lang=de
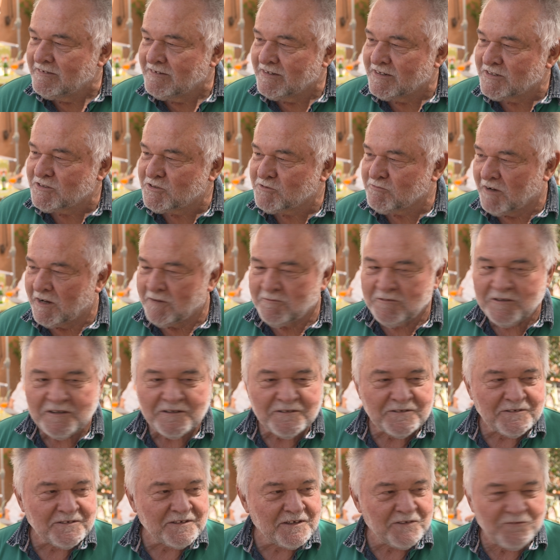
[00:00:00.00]
Ja, Schwabach
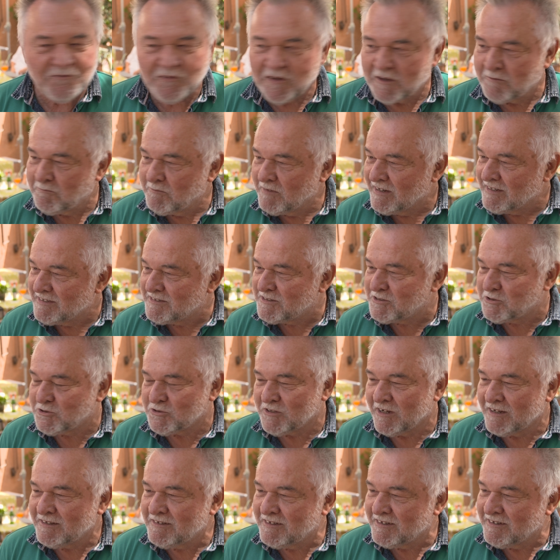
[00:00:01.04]
gefällt mir als
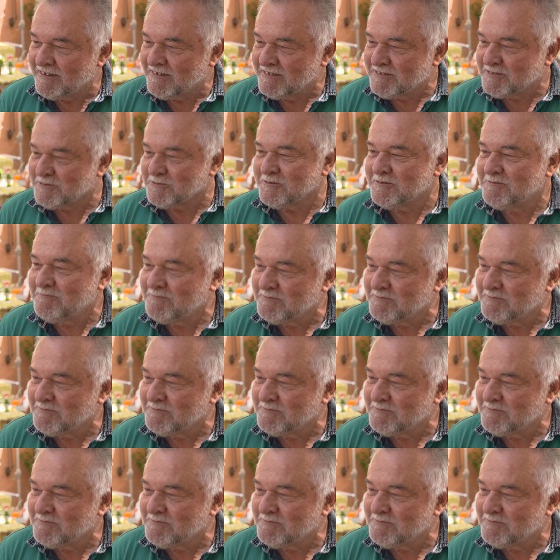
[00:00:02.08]
Stadt so.